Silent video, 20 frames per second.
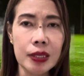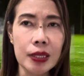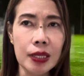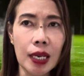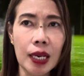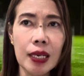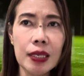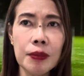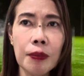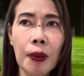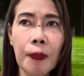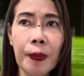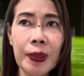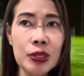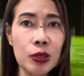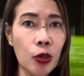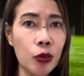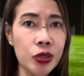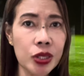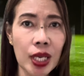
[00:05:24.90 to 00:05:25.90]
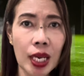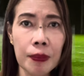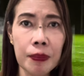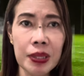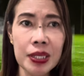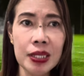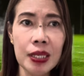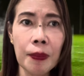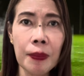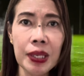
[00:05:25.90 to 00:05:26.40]
uh, ah, mapa social
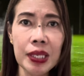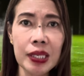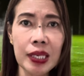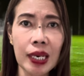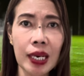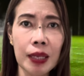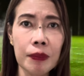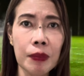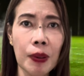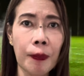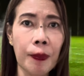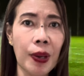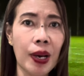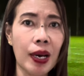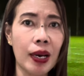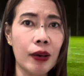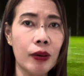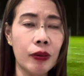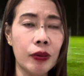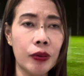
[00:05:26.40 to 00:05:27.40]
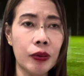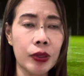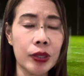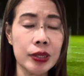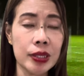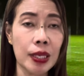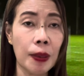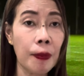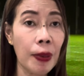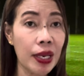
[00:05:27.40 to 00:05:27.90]
media man yan, mapa or
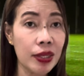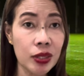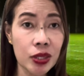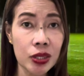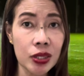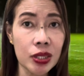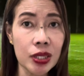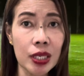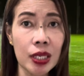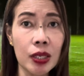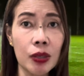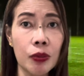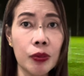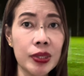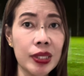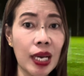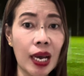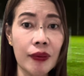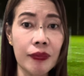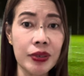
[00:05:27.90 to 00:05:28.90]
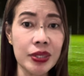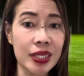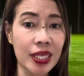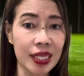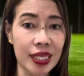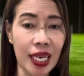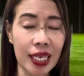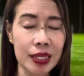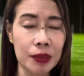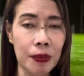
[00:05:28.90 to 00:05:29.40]
sa messenger whatever sa
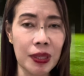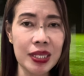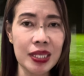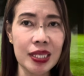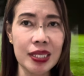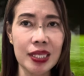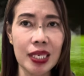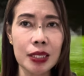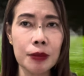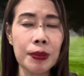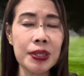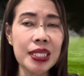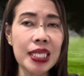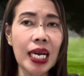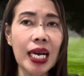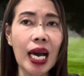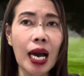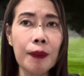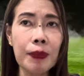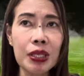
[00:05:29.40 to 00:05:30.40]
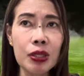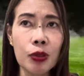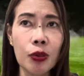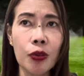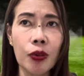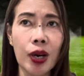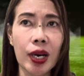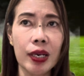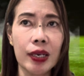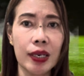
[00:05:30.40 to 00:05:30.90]
text messages basta gamit
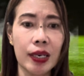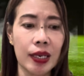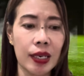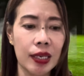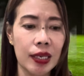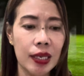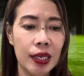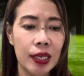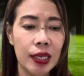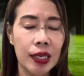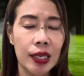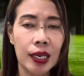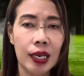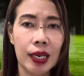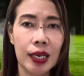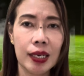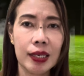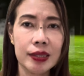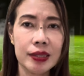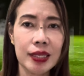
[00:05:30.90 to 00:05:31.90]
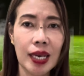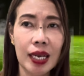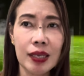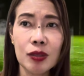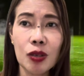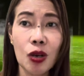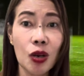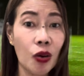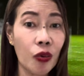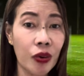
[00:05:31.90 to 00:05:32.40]
ho ang uh, ang
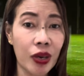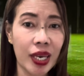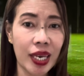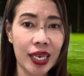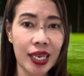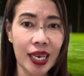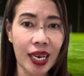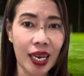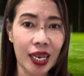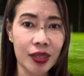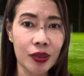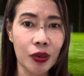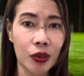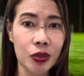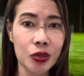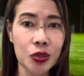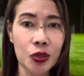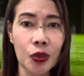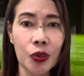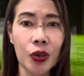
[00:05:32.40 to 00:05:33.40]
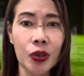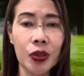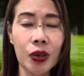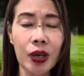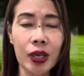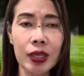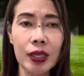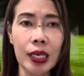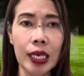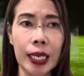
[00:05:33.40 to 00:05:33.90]
teknolohiya ano. So
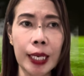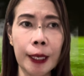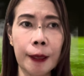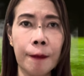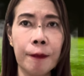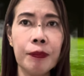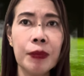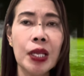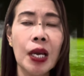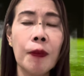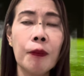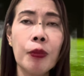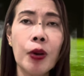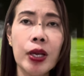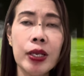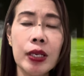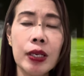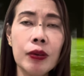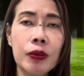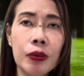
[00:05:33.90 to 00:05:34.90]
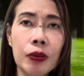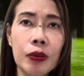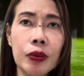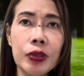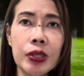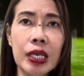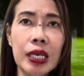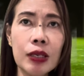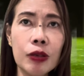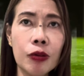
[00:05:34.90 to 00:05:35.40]
ayun uh, pwede ho
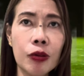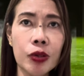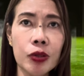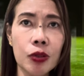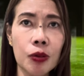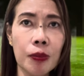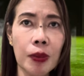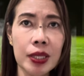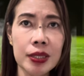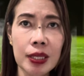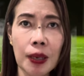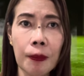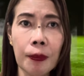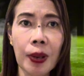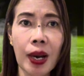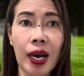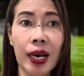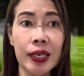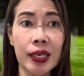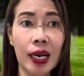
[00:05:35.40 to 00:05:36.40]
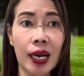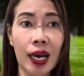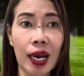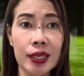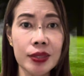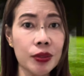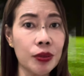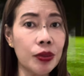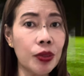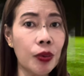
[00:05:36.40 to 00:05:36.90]
ninyo itong masampaan ng
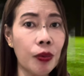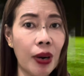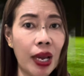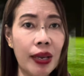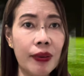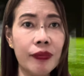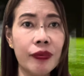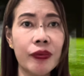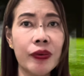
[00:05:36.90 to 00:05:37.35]
kasong grave